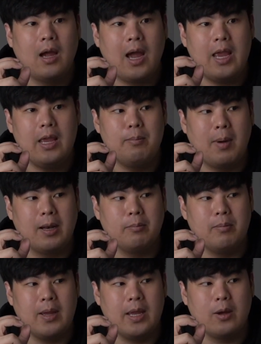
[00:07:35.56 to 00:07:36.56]
ให้มัน
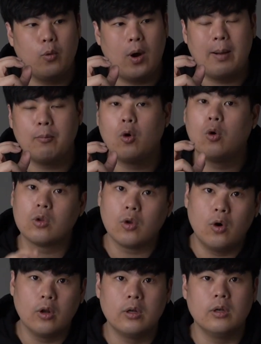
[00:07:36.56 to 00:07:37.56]
มีความคง
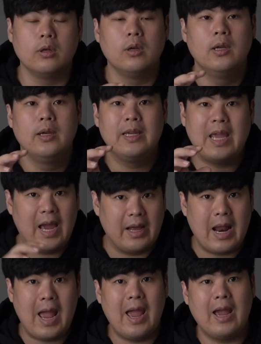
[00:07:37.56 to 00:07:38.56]
ทน แข็ง
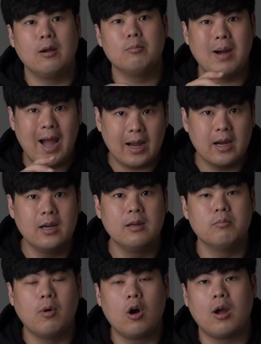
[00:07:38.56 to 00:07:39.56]
แรงมากขึ้น
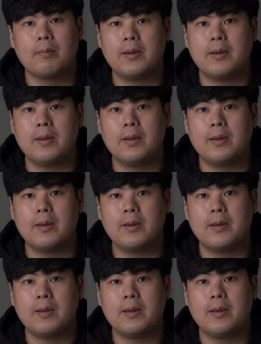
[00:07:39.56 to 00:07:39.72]
เหมาะกั